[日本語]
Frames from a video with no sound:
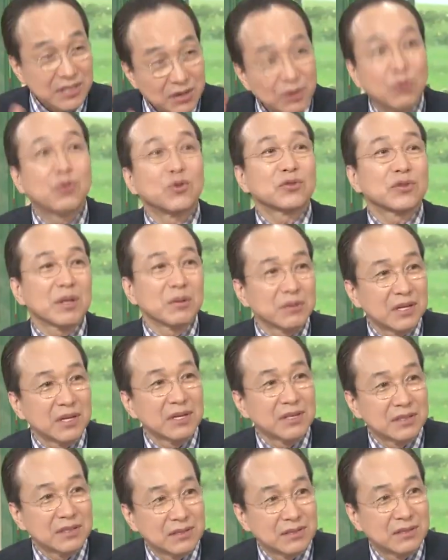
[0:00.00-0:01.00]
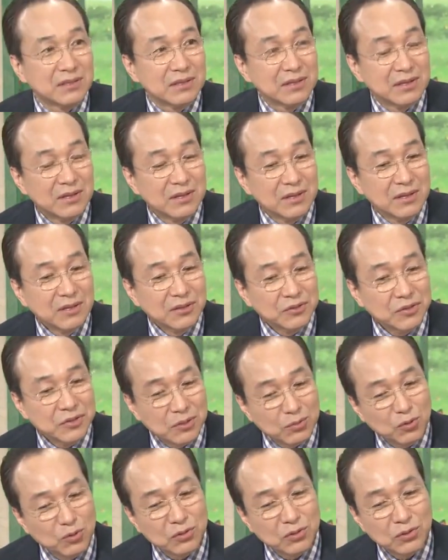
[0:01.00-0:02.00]
三谷さんは怒ったみたいな、うん、
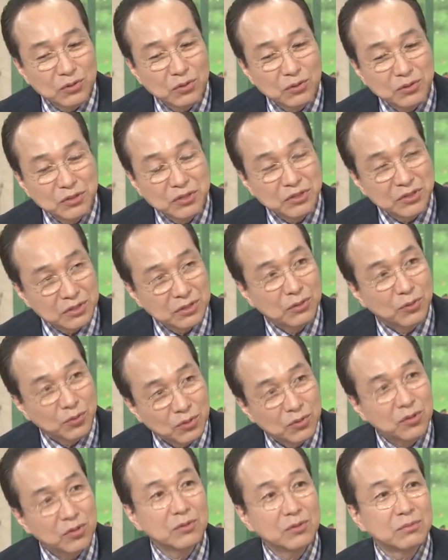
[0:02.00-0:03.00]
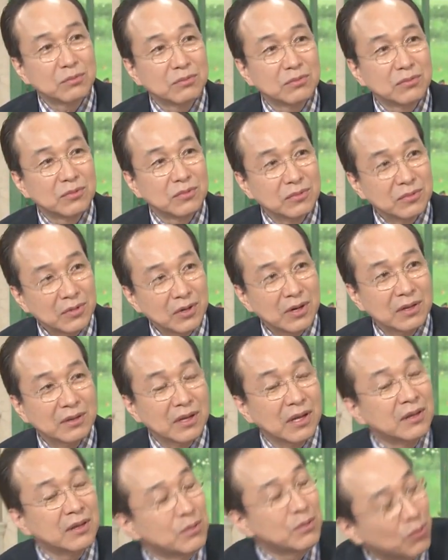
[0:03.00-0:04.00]
それで僕翌日本当に
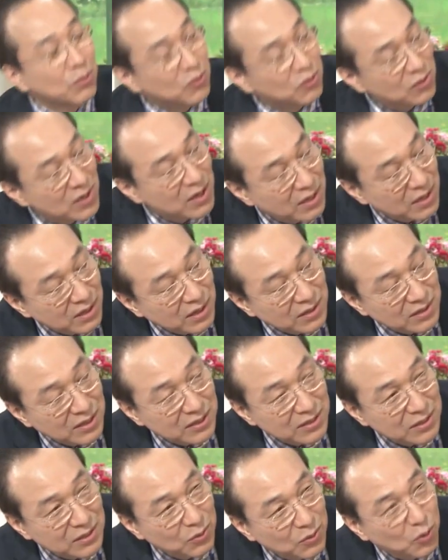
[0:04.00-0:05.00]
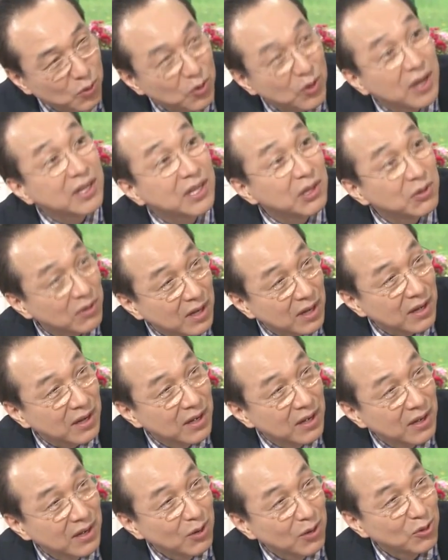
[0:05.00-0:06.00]
なんかなんで僕があんなに怒られた
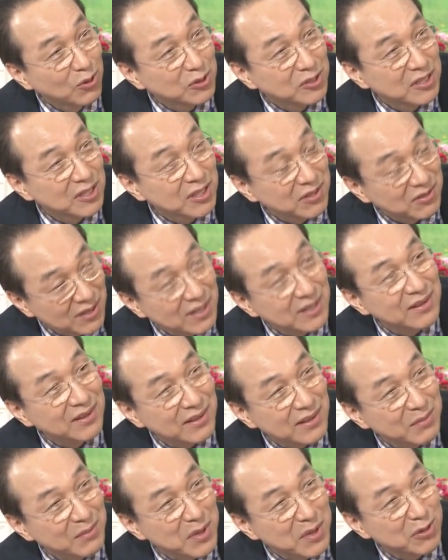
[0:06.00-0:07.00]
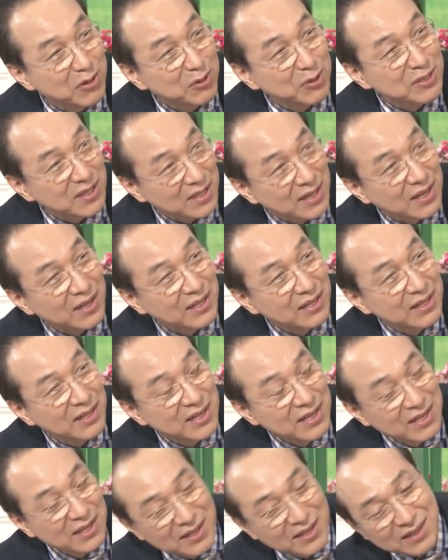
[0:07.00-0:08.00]
のか教えてくれってメールをした
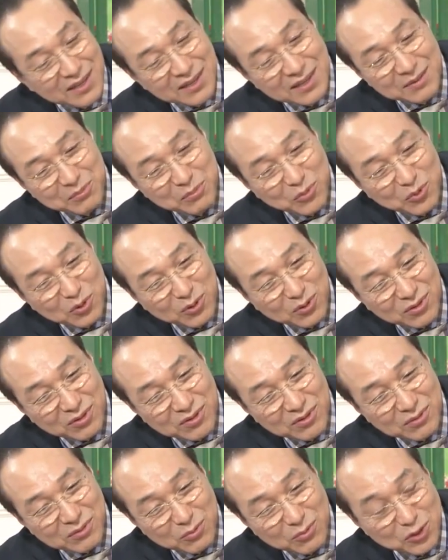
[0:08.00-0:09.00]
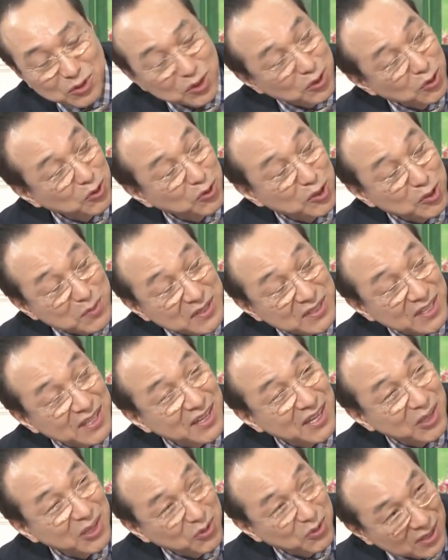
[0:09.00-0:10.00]
ら。うんもうもう二度と
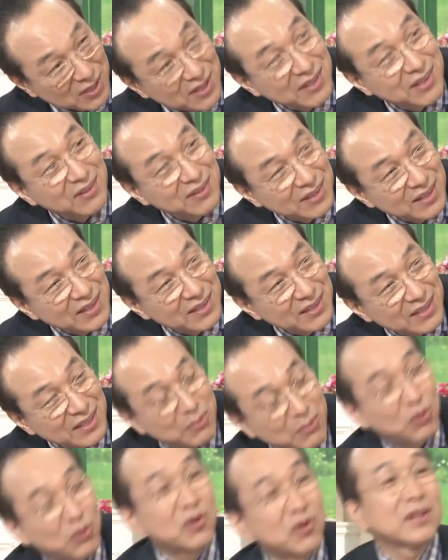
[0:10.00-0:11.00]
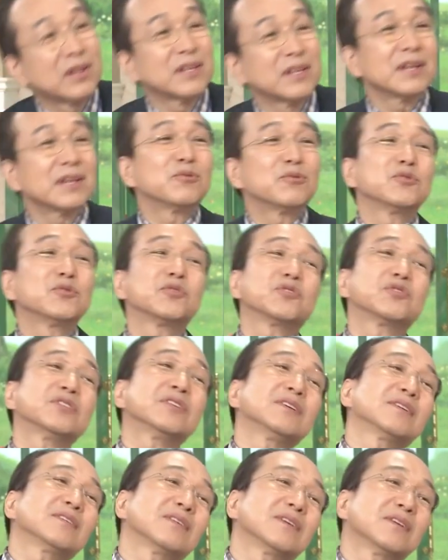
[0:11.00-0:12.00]
言いませんけどねって言っていや僕はね
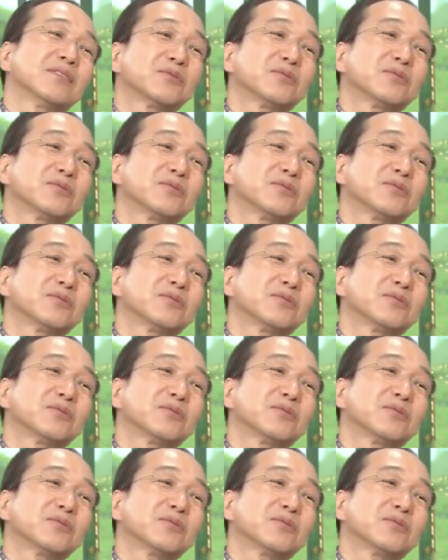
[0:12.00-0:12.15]
本当